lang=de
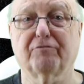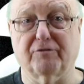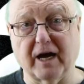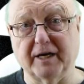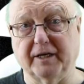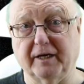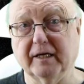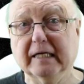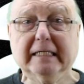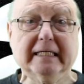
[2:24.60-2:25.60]

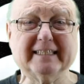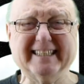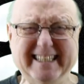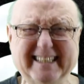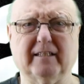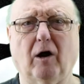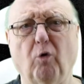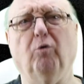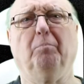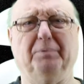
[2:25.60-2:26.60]
Friday. Es ist
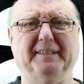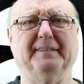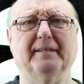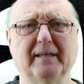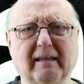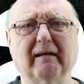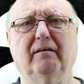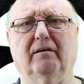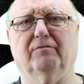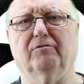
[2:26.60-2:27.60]
auch ein bisschen
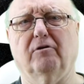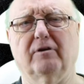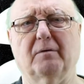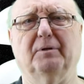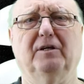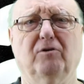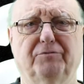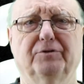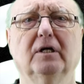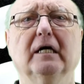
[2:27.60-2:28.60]
lang geworden, aber ich
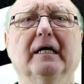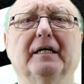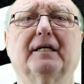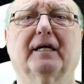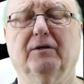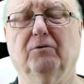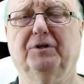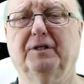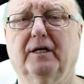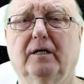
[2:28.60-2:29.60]
hoffe, ich kann
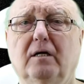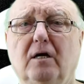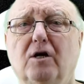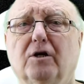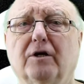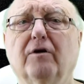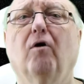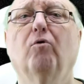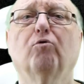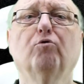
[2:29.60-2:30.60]
euch da
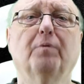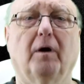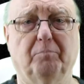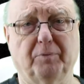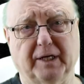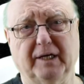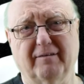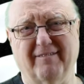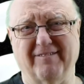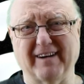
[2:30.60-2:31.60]
genau
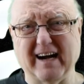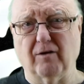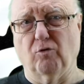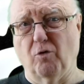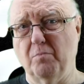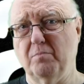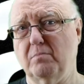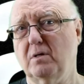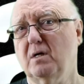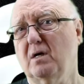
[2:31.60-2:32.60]
rüberbringen,
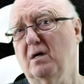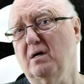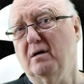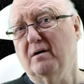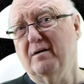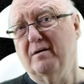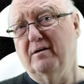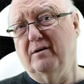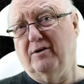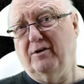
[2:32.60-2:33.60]
warum,
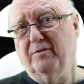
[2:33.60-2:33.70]
äh,